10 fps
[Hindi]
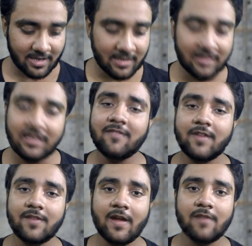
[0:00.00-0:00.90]
इनकी
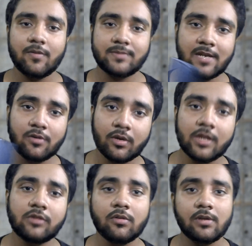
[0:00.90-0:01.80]
वेरीफाइड वेबसाइट
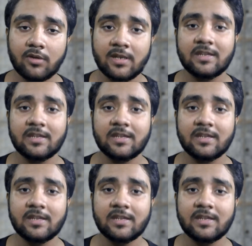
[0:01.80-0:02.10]
होगी तो तो